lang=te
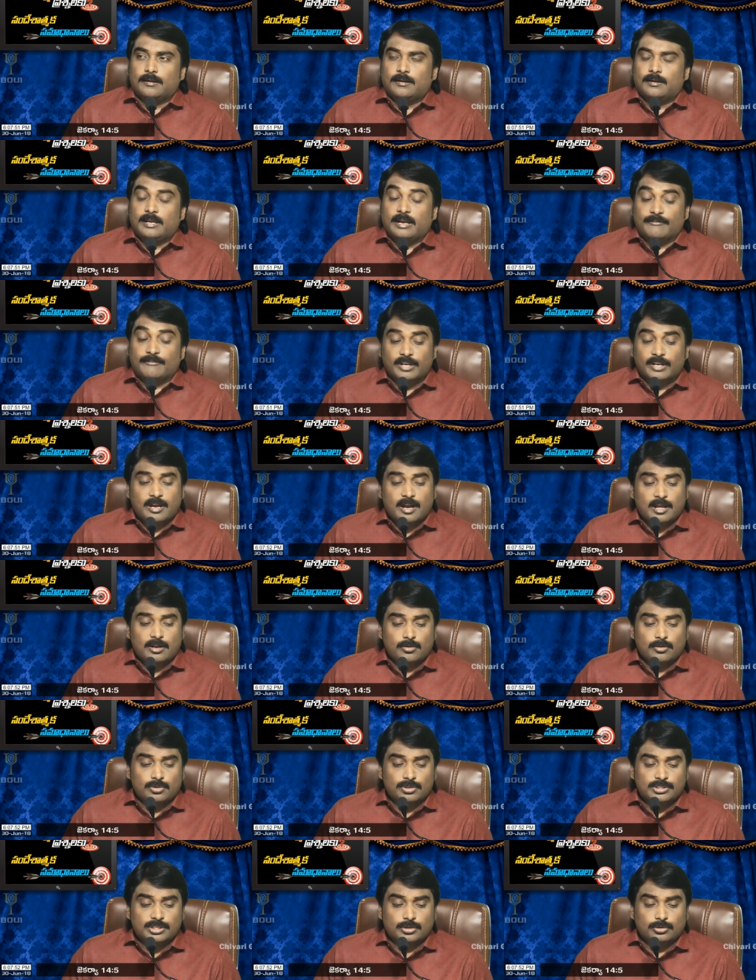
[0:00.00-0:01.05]
ఎవరి
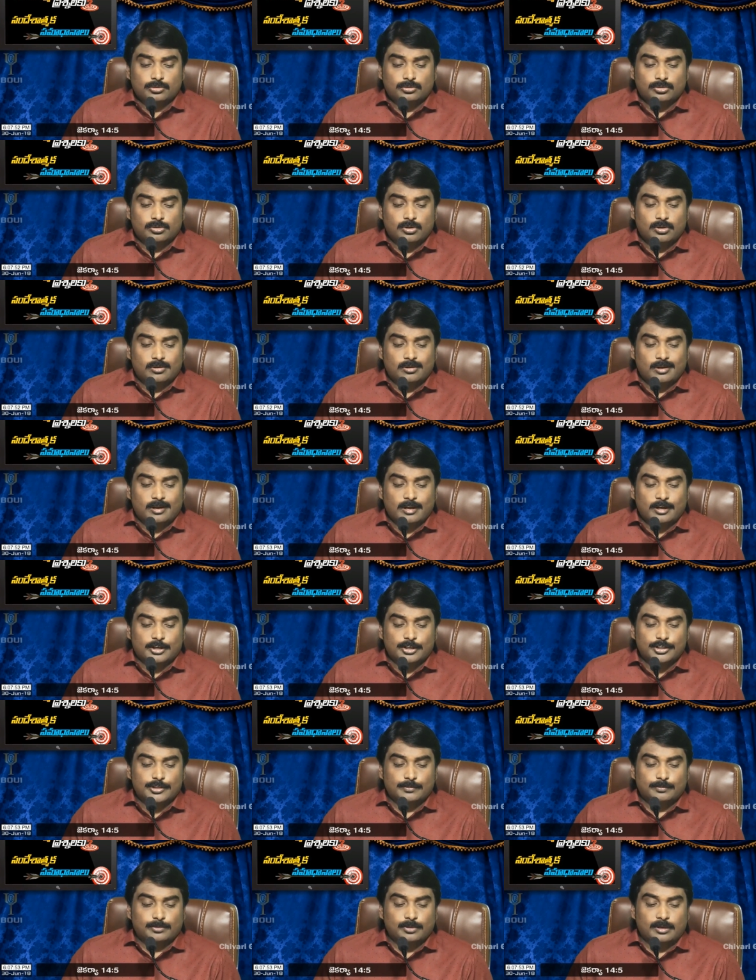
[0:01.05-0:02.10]
కాలంలో జరుగుతున్నట్లుగా ఇక్కడ
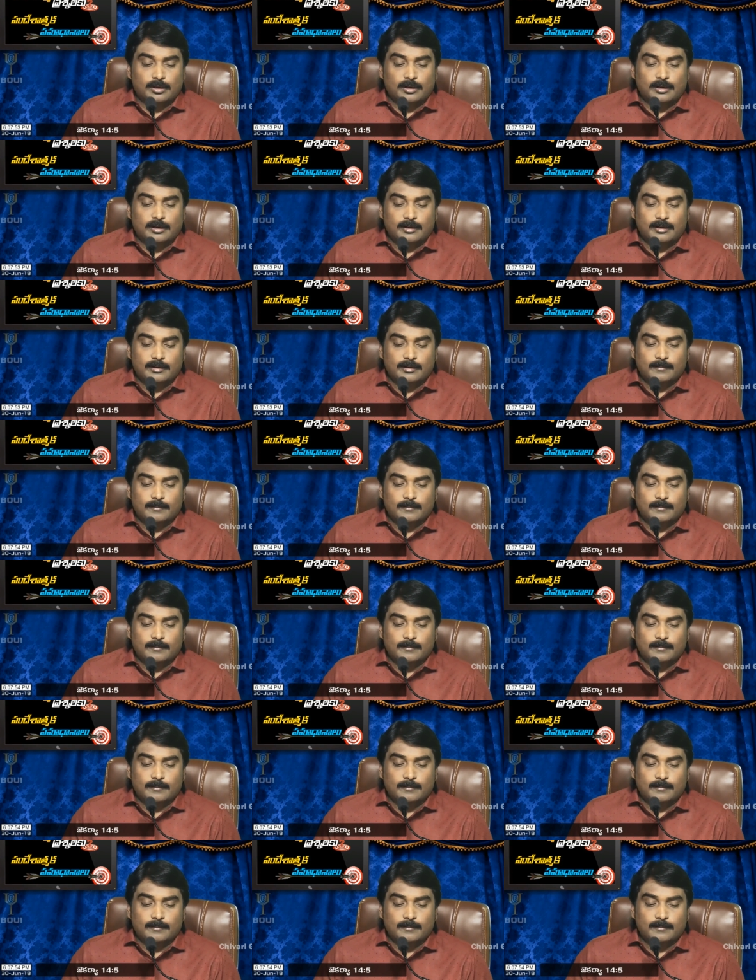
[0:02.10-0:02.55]
చెప్తున్నాడండి